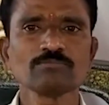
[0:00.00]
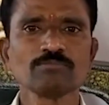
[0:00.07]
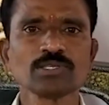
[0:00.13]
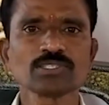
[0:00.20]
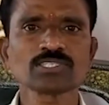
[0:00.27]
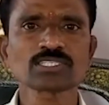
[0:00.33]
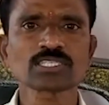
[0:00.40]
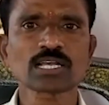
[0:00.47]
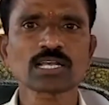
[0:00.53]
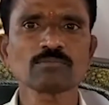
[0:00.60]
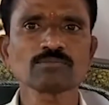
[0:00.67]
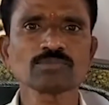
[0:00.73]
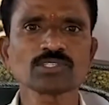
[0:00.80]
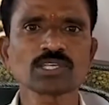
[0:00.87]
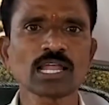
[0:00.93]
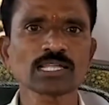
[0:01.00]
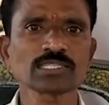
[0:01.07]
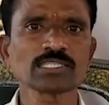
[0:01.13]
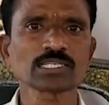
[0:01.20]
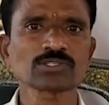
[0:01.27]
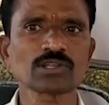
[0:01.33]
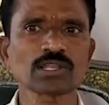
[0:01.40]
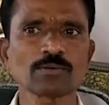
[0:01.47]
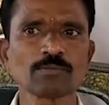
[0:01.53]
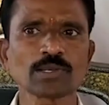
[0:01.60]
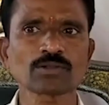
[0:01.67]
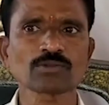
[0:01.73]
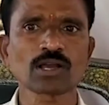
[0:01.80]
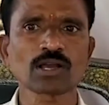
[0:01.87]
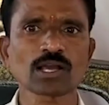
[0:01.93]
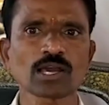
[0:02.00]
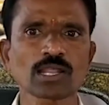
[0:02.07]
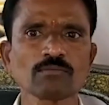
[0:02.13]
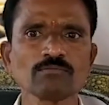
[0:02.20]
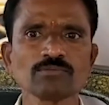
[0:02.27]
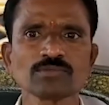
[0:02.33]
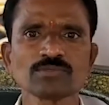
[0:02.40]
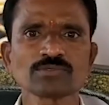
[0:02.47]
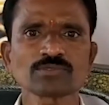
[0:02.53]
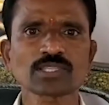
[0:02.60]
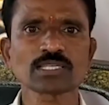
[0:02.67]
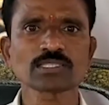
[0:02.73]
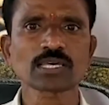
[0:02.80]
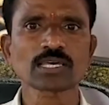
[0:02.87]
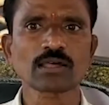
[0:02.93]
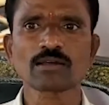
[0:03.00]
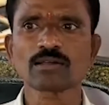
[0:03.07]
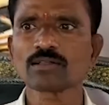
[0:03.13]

బీసీ సంఘం జిల్లా అధ్యక్షుడైన మెట్టు గంగారాం తదితర